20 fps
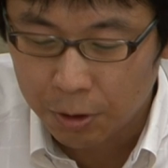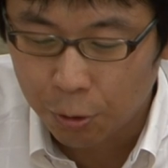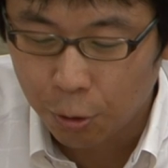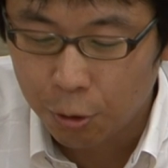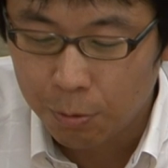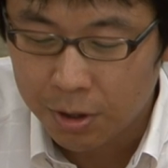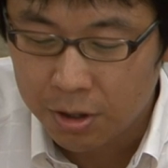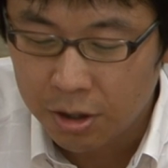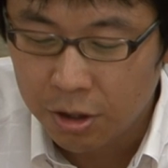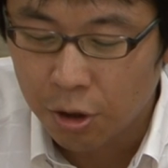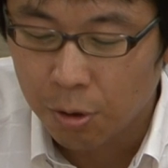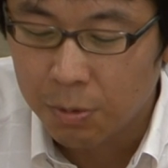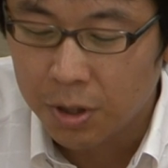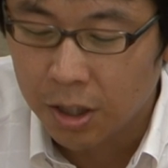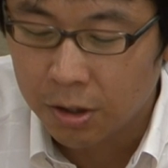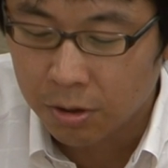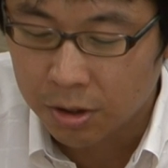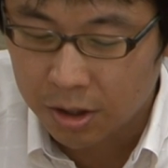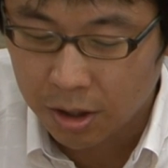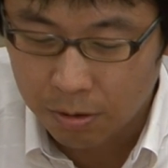特別に
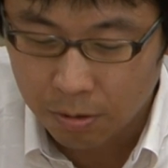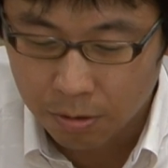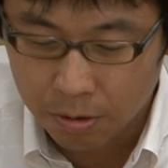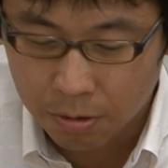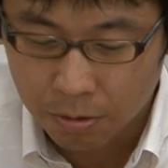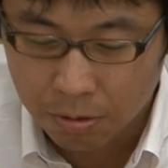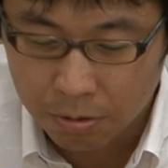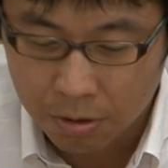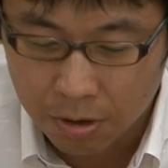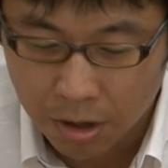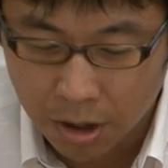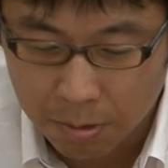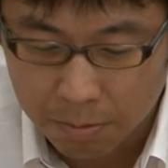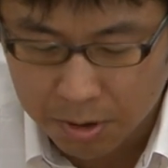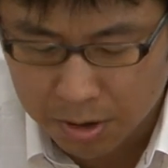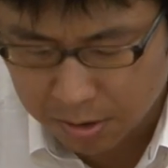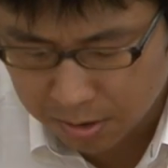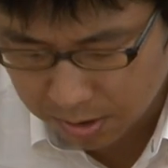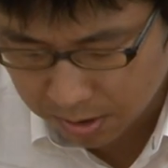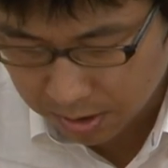ノミネートしたということになり
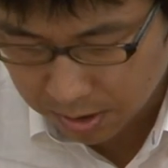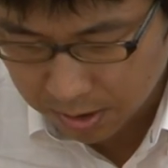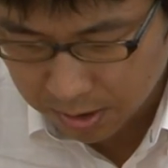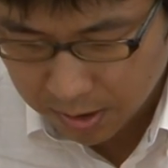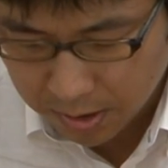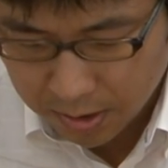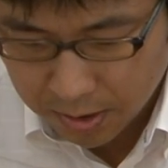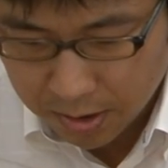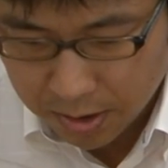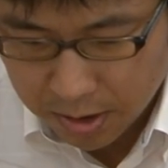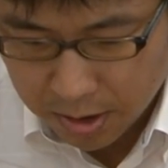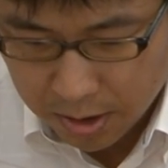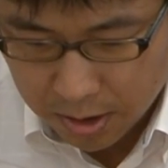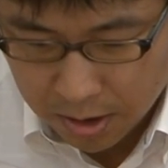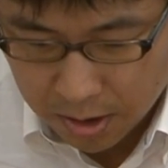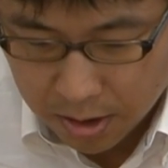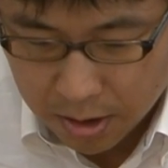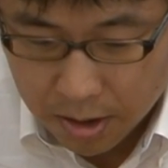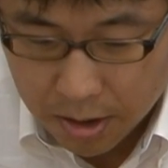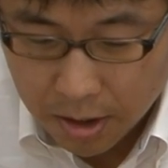ます。
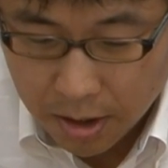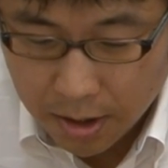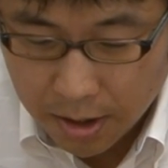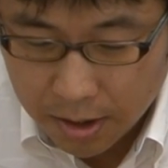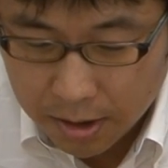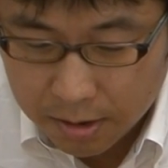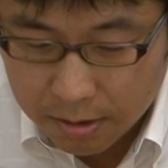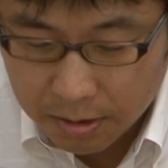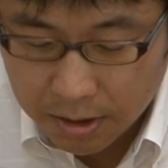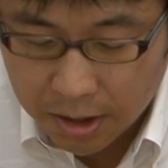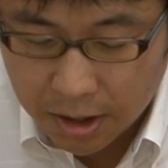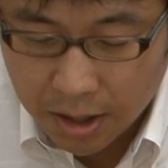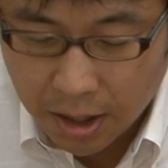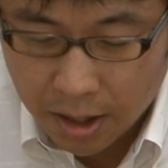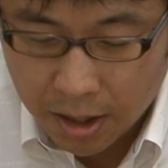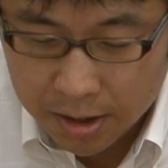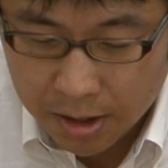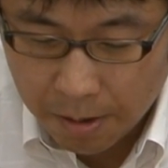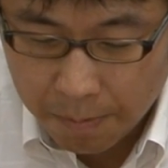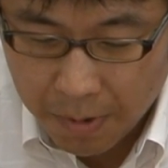えー、次に
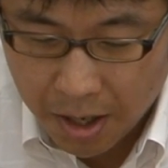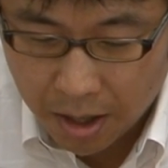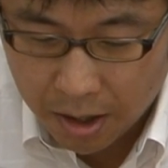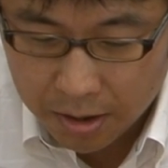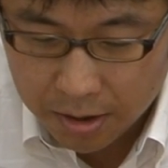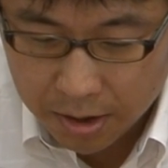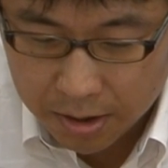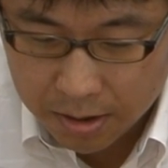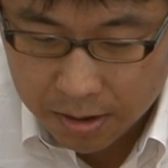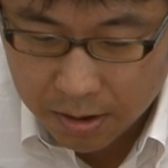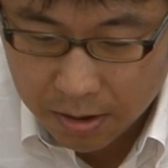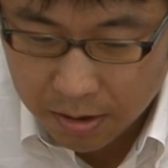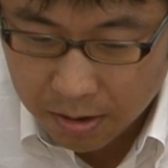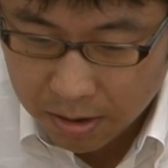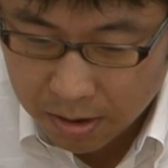なな社目です。